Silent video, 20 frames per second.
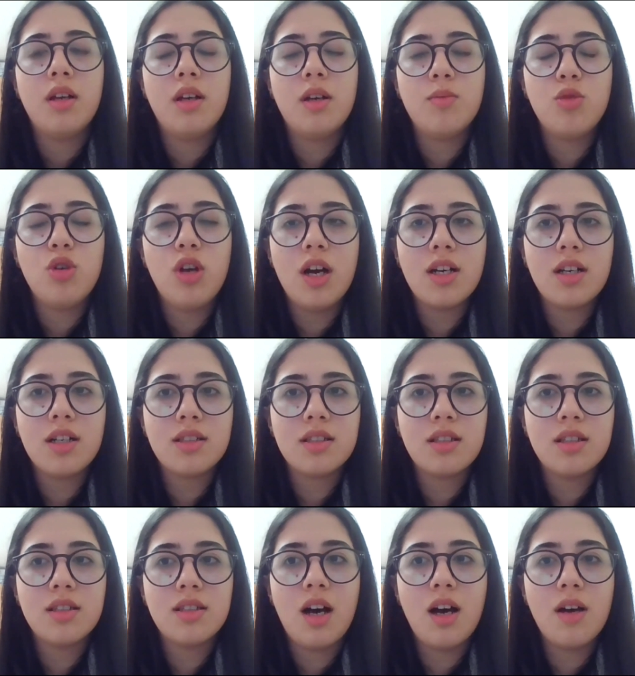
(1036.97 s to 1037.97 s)
E,
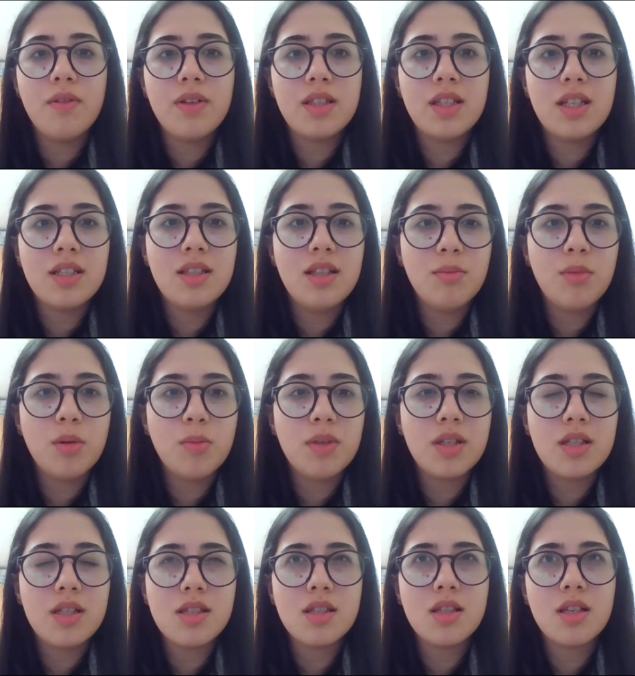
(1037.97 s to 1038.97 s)
mülakata da davet
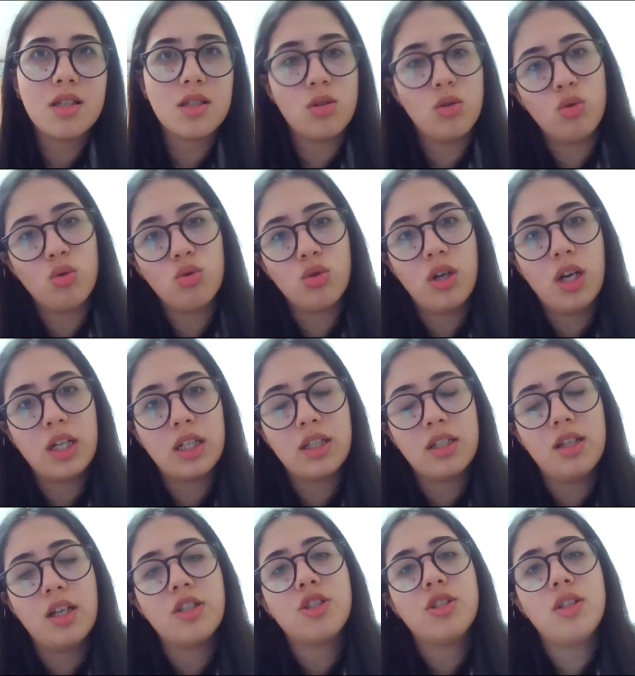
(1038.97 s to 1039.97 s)
edilememeniz nasıl olur
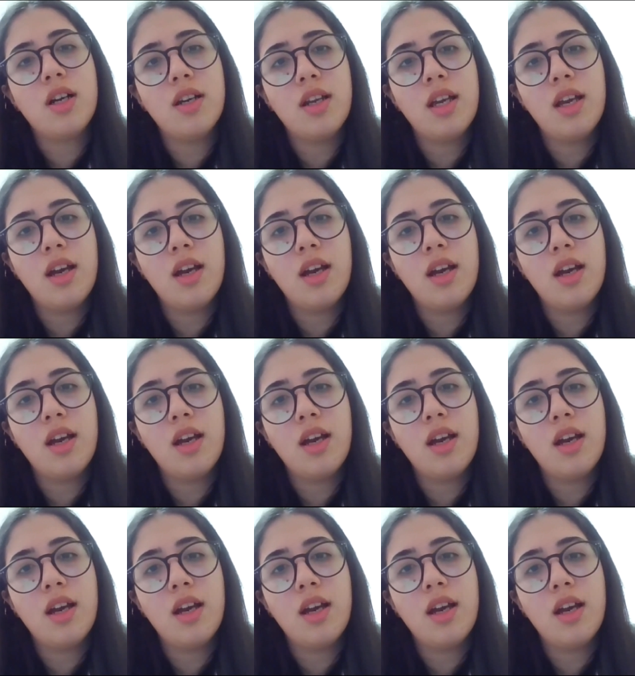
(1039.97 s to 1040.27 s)
arkadaşlar?